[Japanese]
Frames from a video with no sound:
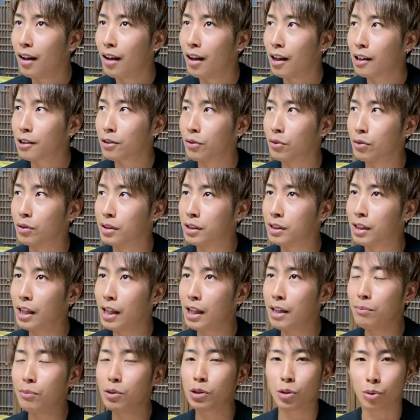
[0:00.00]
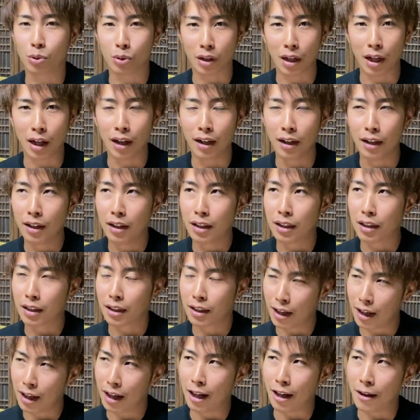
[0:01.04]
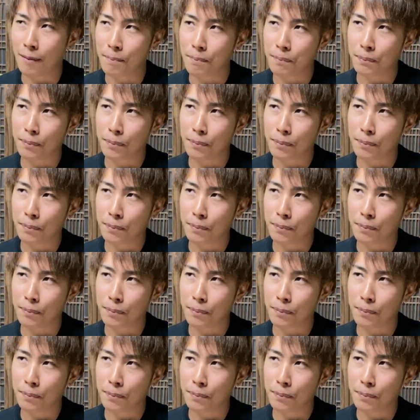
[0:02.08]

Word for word: あと税務署とかが